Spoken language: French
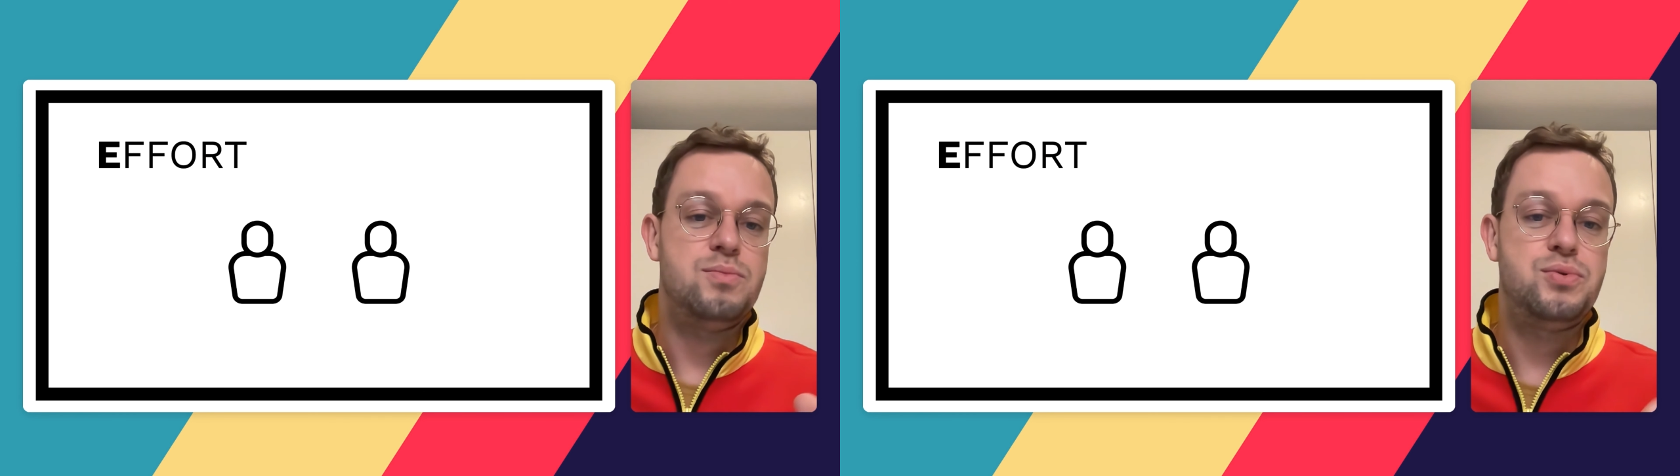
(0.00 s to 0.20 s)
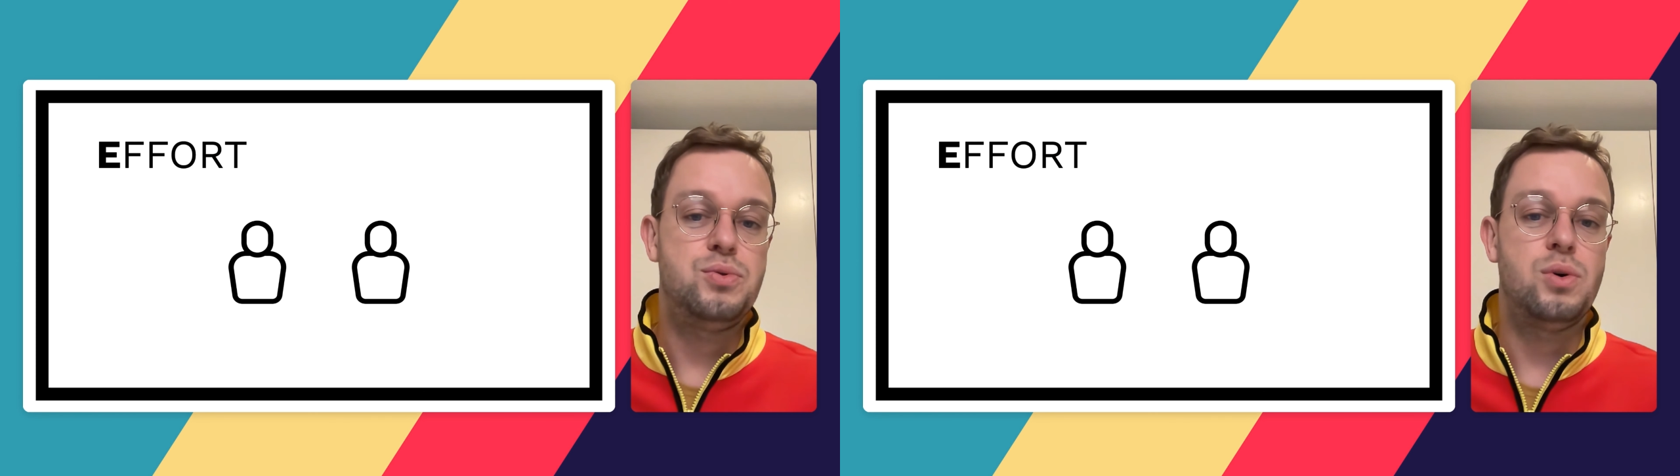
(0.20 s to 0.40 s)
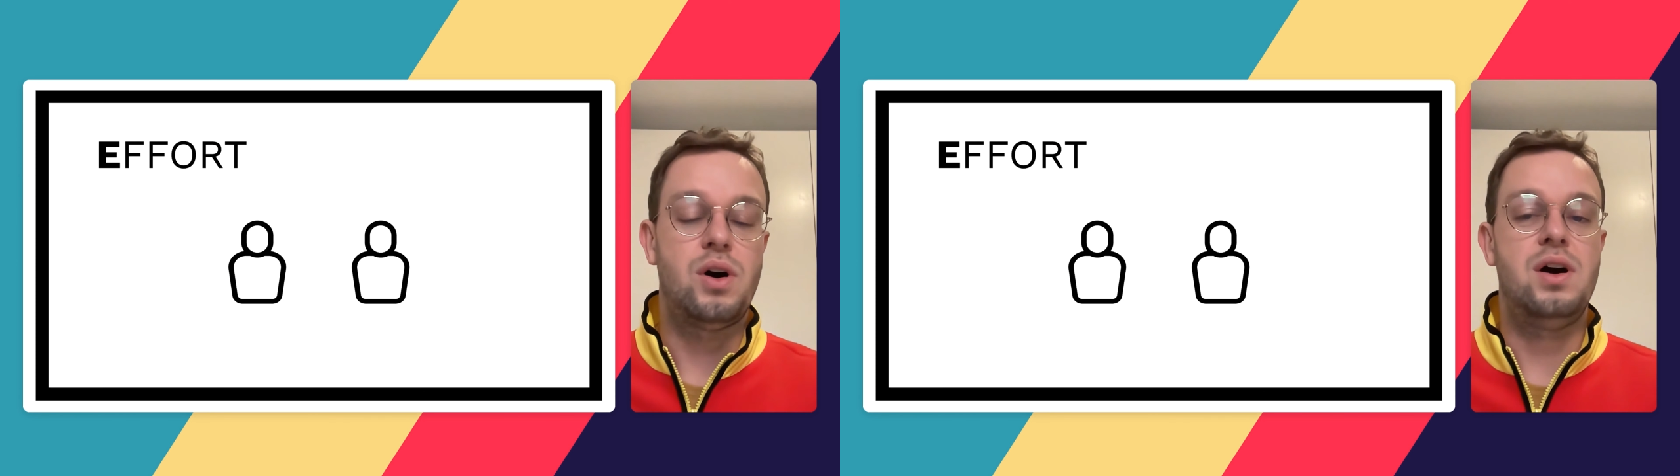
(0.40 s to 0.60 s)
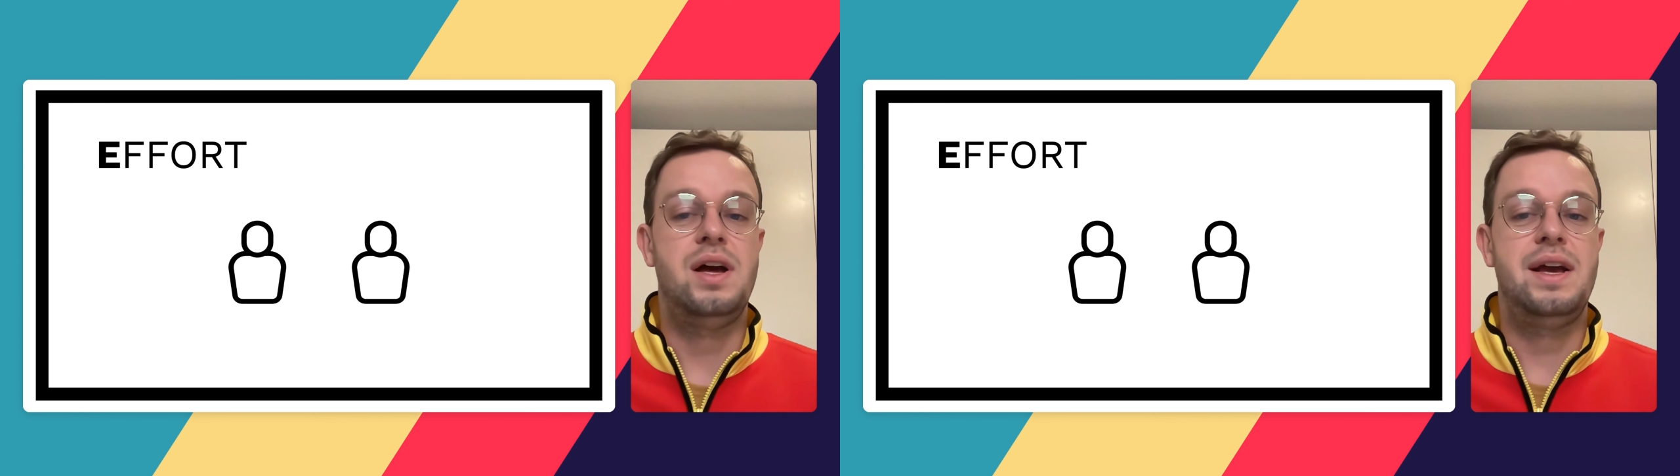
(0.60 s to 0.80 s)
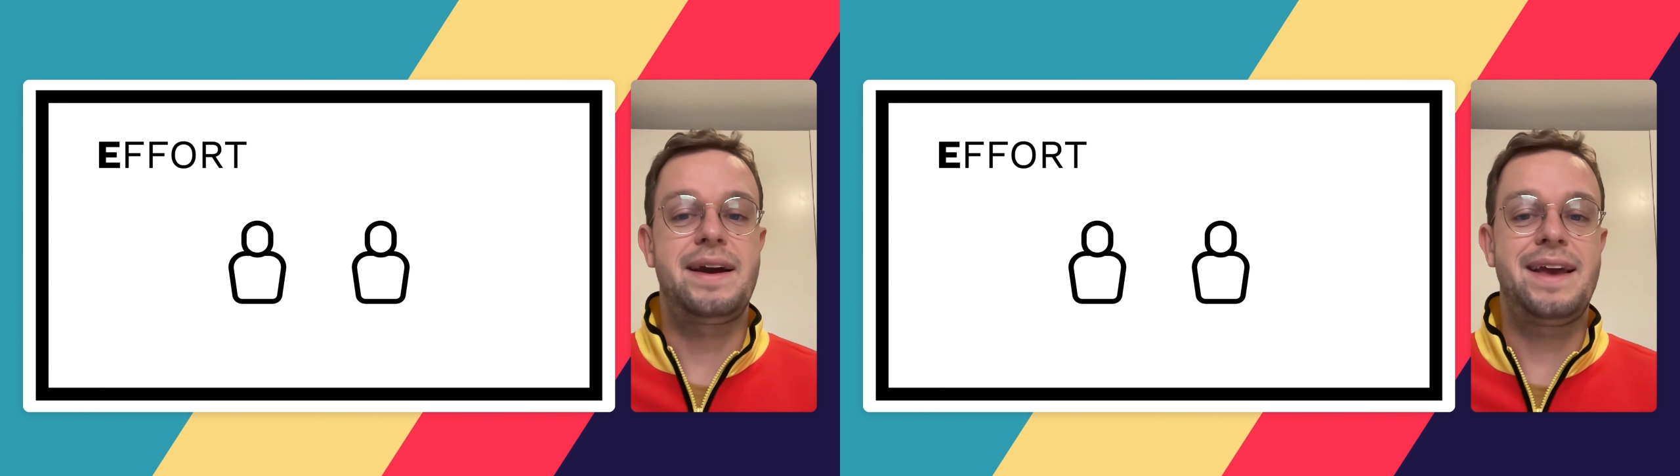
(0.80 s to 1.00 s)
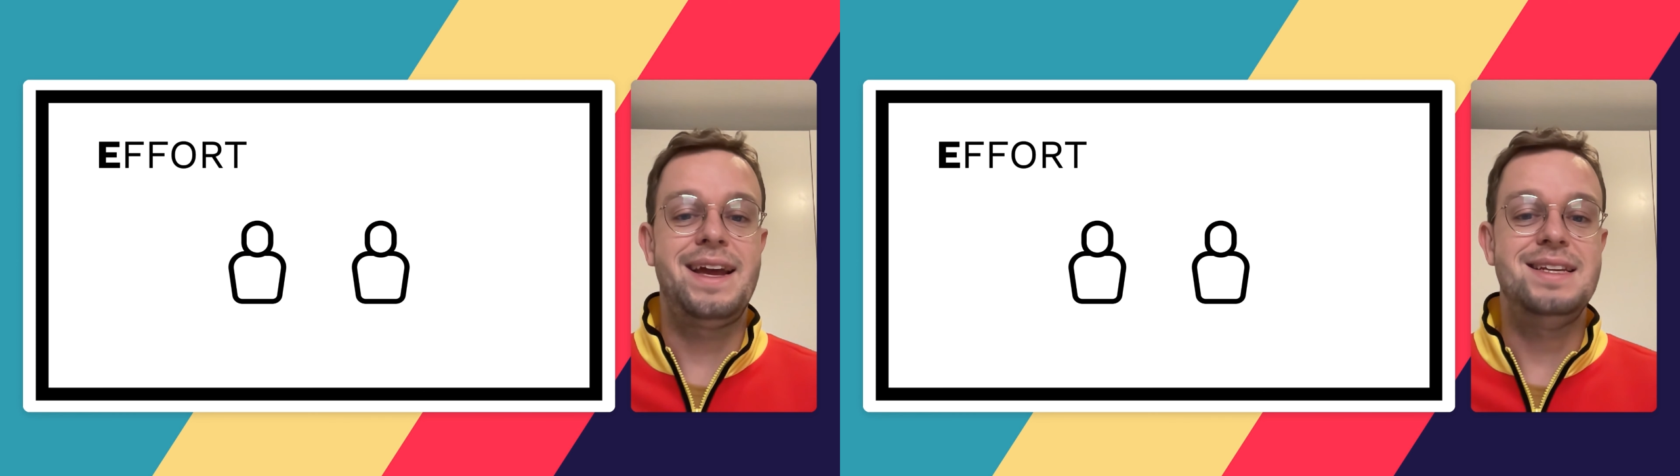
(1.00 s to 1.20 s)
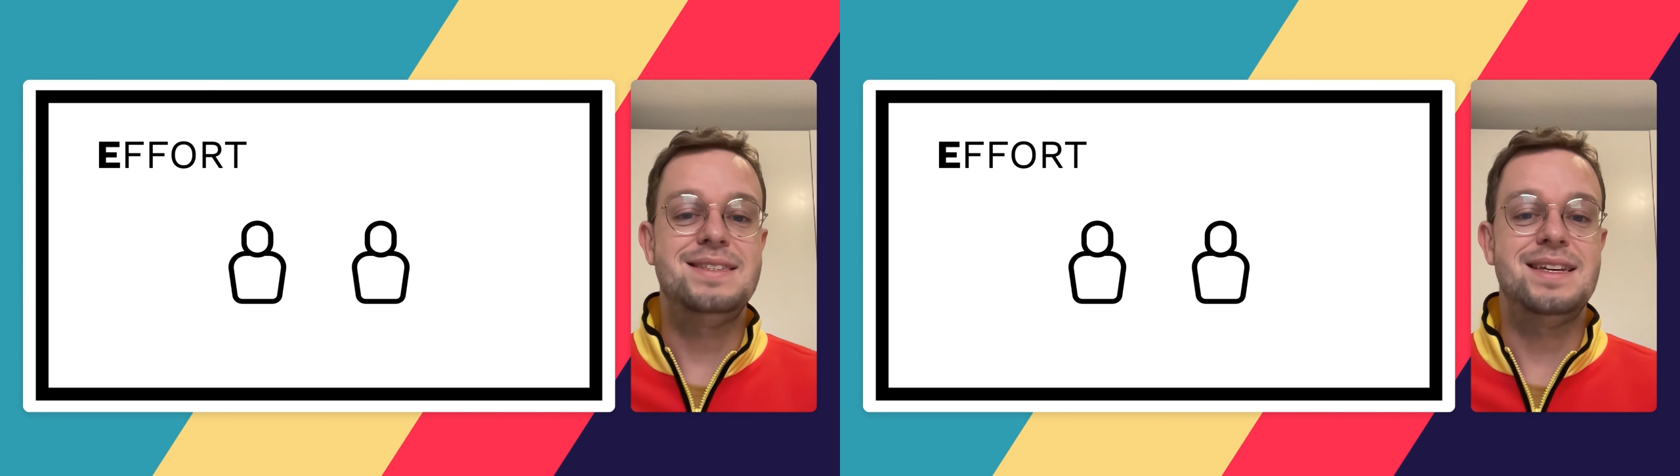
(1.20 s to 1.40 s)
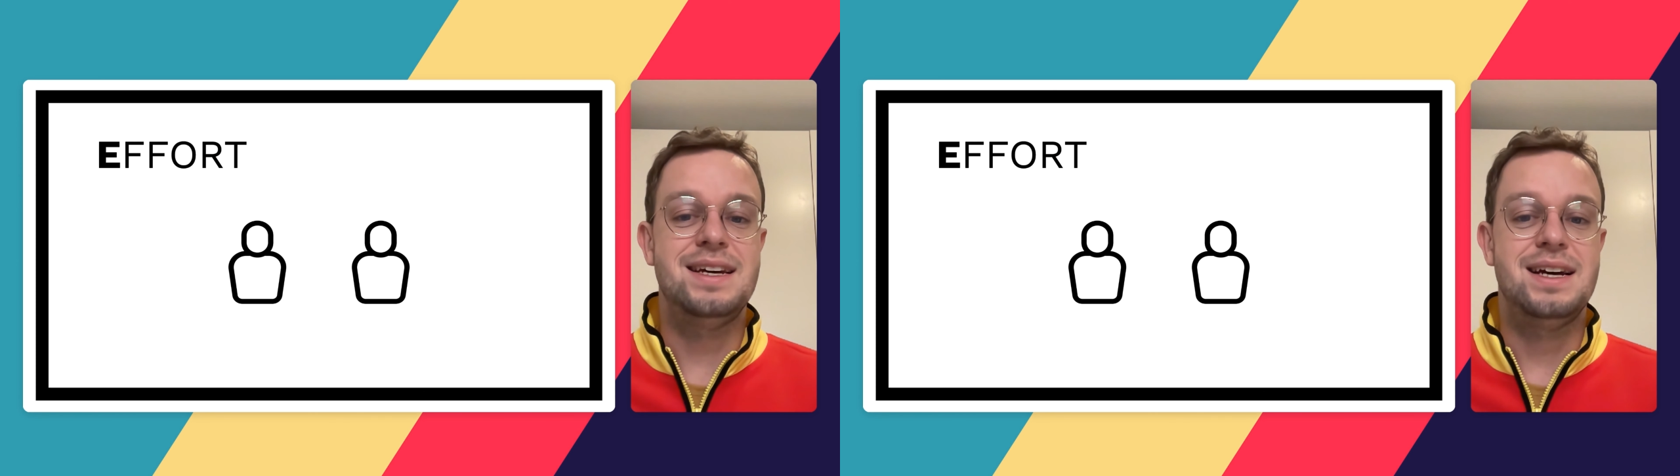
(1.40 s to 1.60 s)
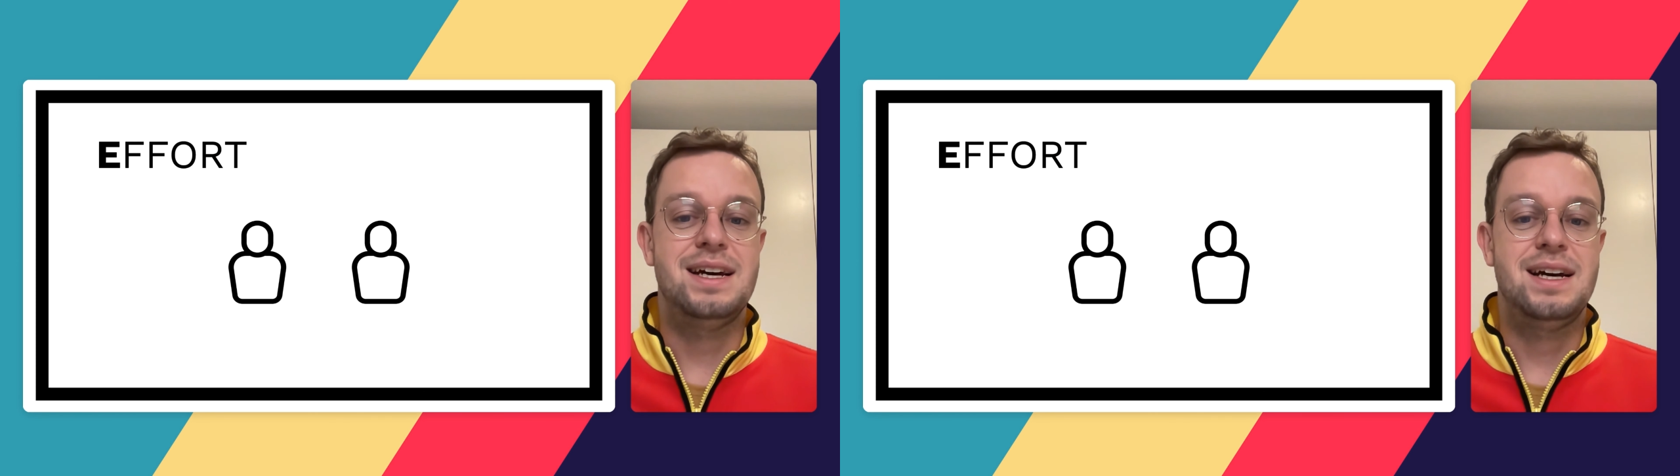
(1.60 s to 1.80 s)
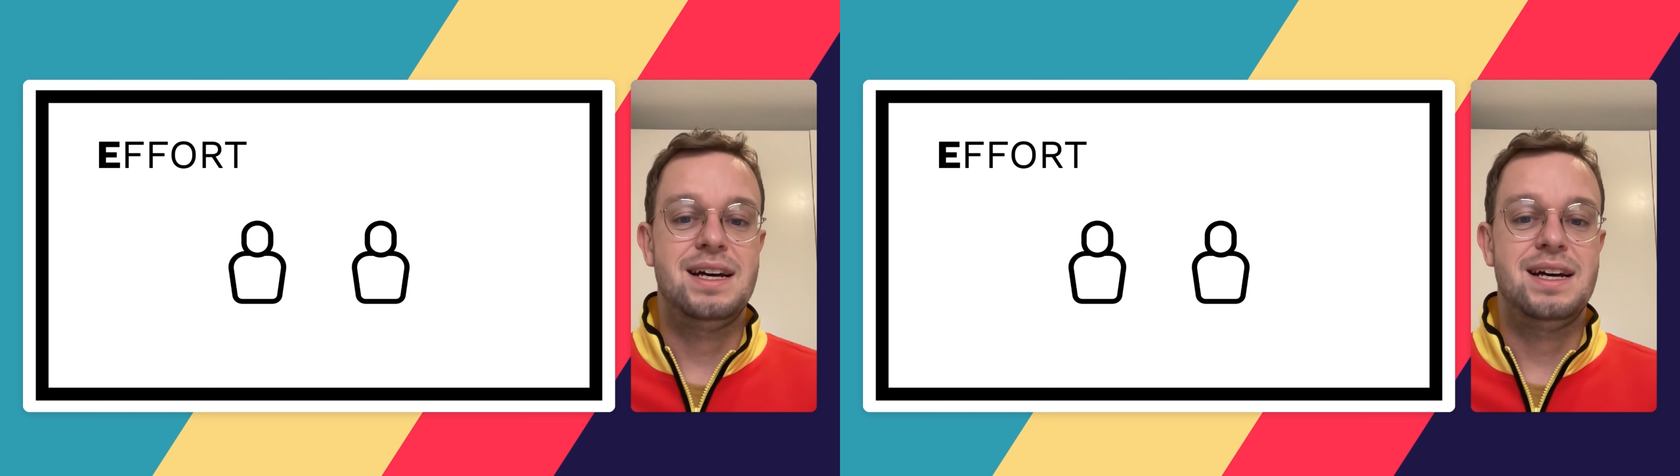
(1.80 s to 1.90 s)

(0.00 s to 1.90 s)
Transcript: pour réaliser